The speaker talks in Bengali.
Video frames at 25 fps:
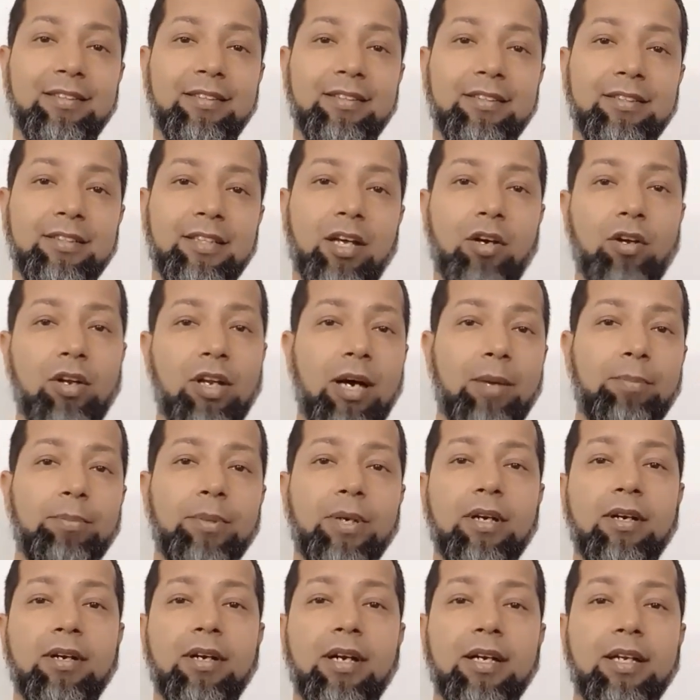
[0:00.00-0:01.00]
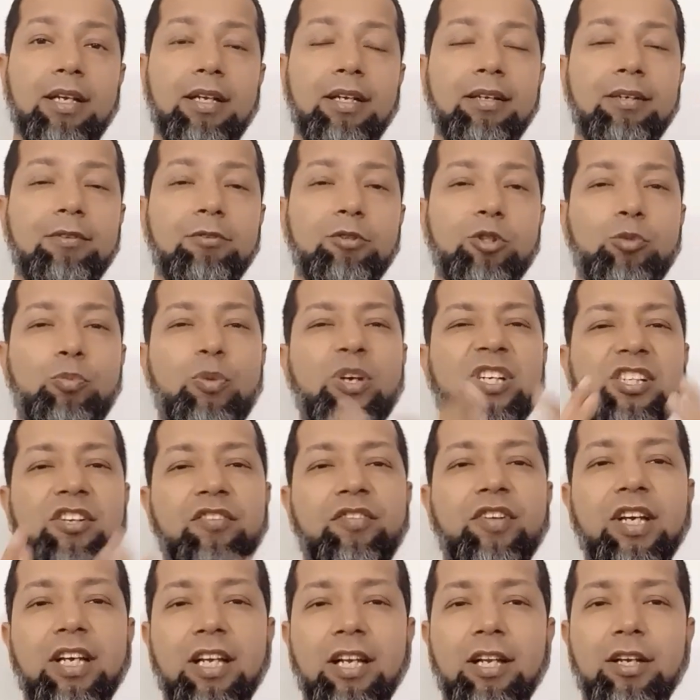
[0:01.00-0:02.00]
তাহলে আপনার আর কি
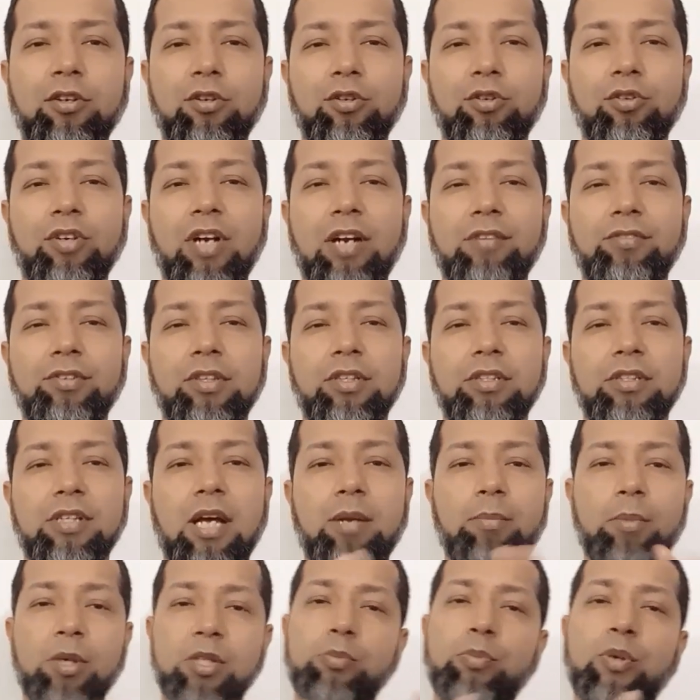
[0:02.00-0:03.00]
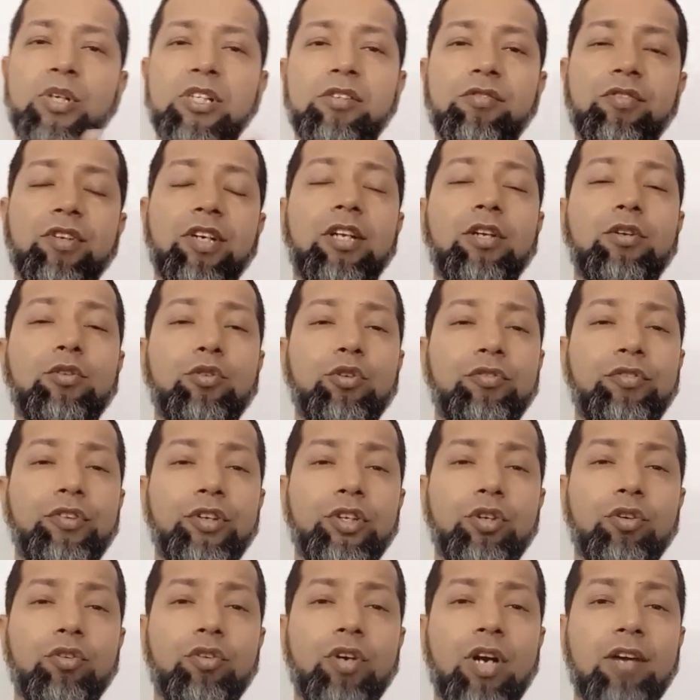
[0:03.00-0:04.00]
স্পেসিফিক্যালি কোনো গ্রাফিক ডিজাইন বা স্পেসিফিক্যালি কোনো
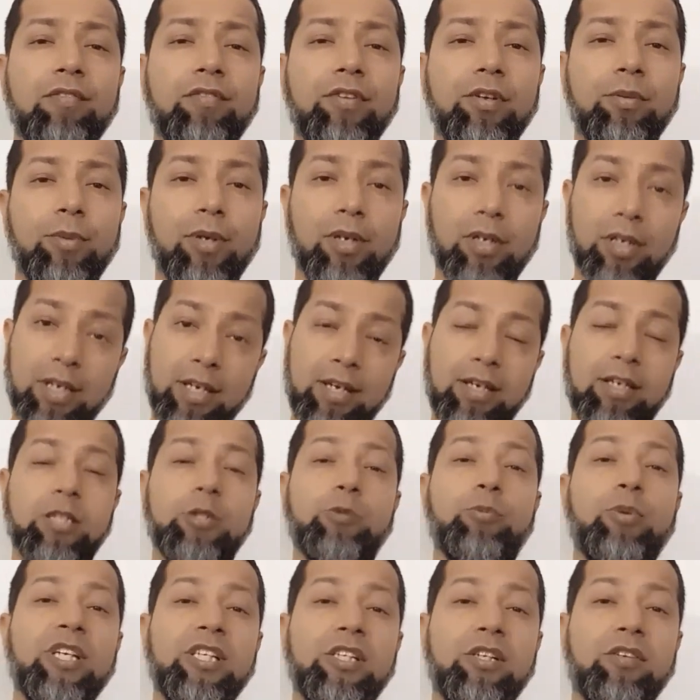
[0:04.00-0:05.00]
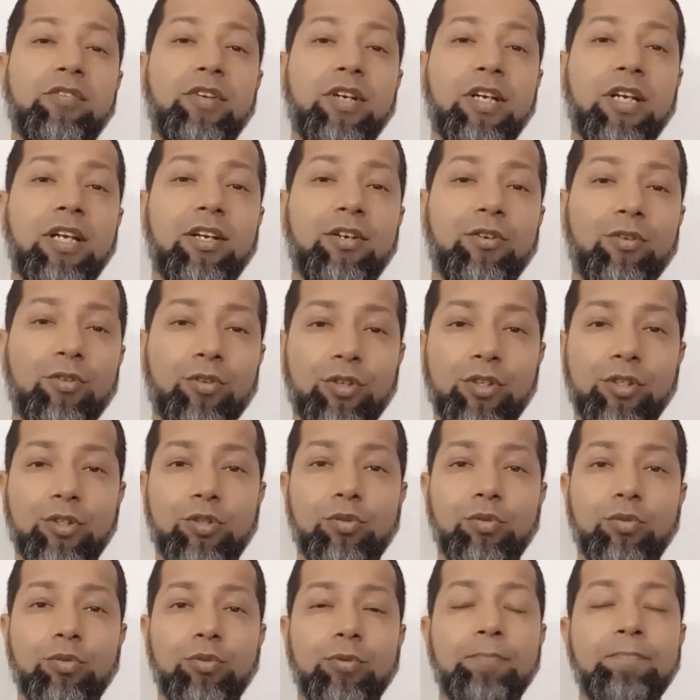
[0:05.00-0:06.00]
ভিডিওগ্রাফি বা স্পেসিফিক্যালি কোনো
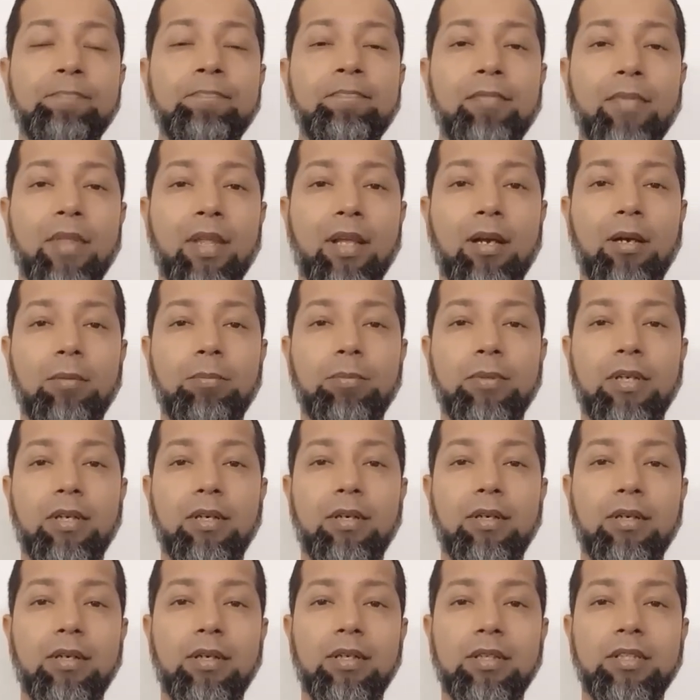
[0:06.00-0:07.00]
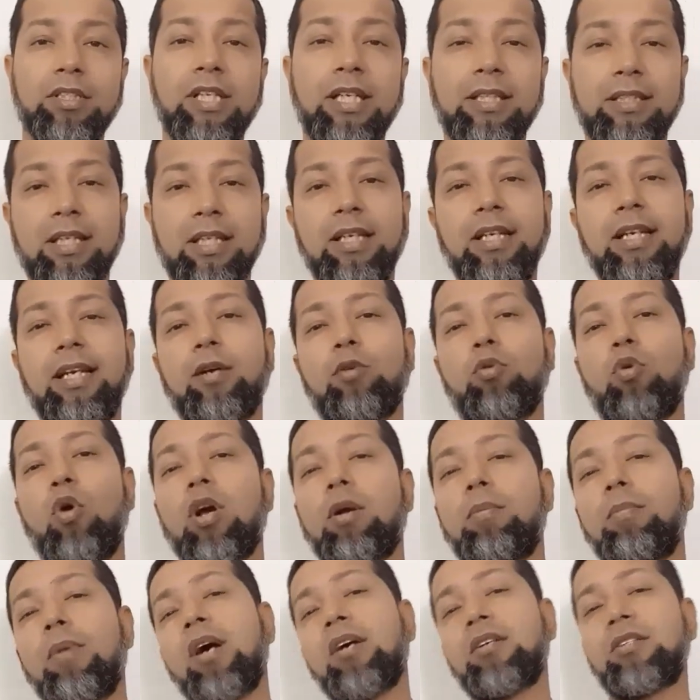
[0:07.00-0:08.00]
কিছু আপনার শিখতে গিয়ে
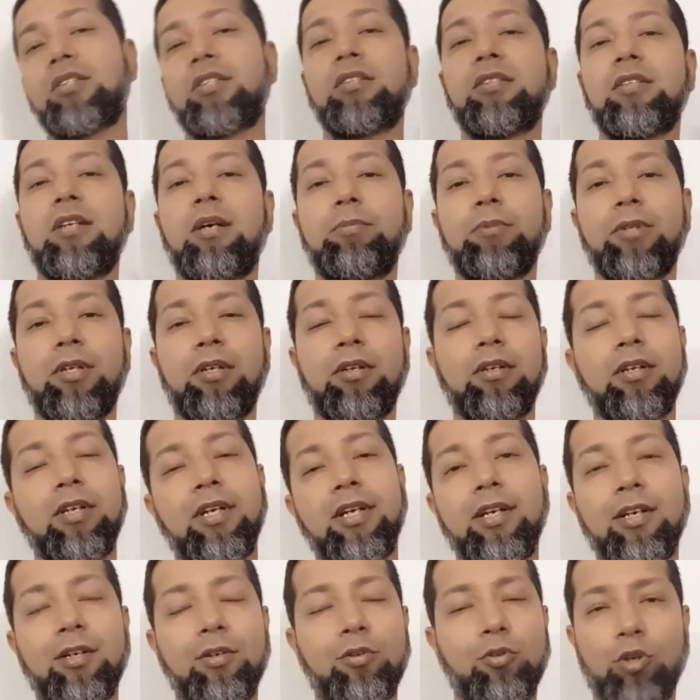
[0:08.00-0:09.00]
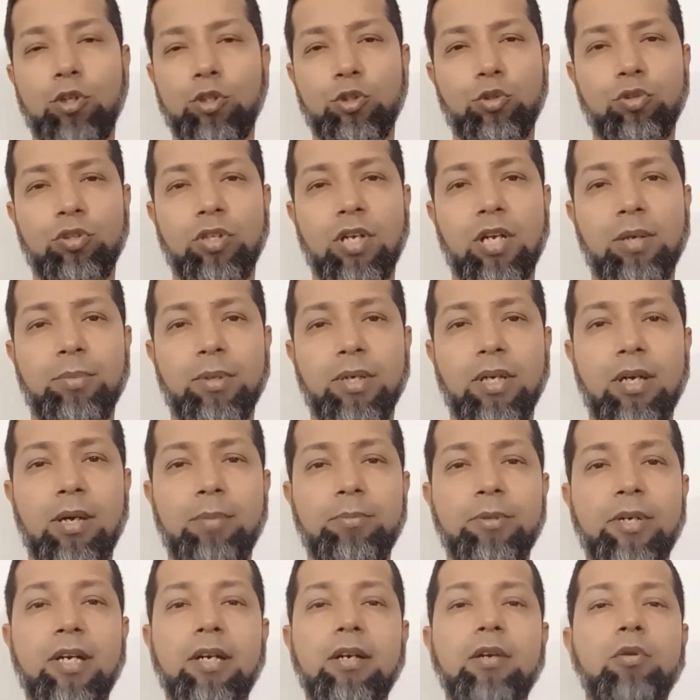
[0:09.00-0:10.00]
কয়েক মাস আপনার খরচ করতে লাগবে না
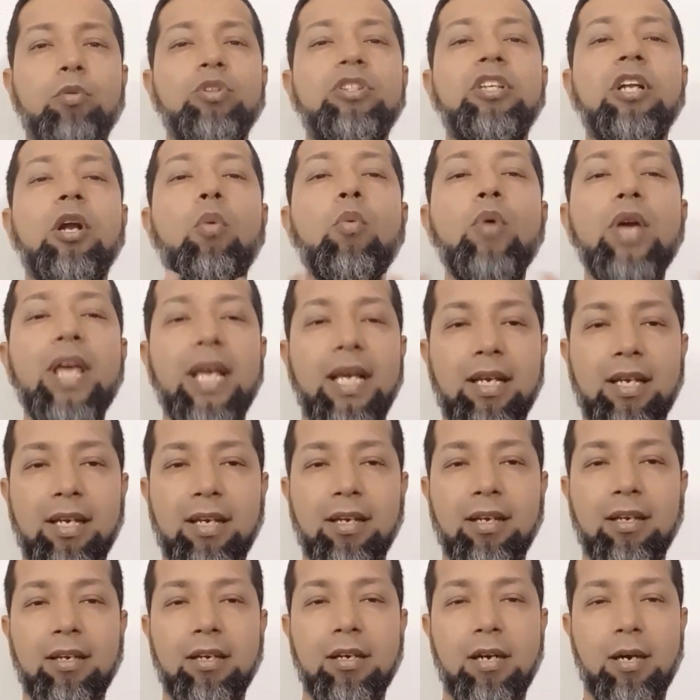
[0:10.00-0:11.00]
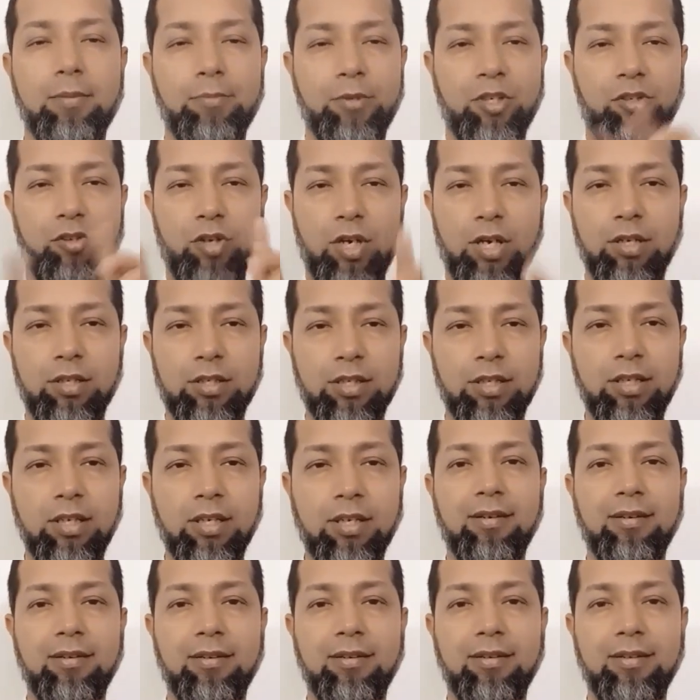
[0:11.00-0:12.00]
আপনার উইথিন এ উইক আপনি ট্রেনিংটা নিয়ে
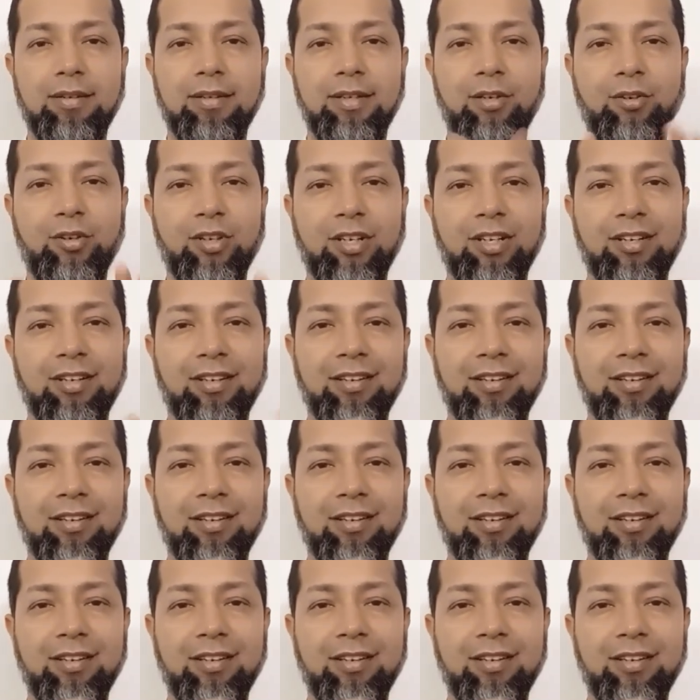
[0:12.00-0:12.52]
ইউ ক্যান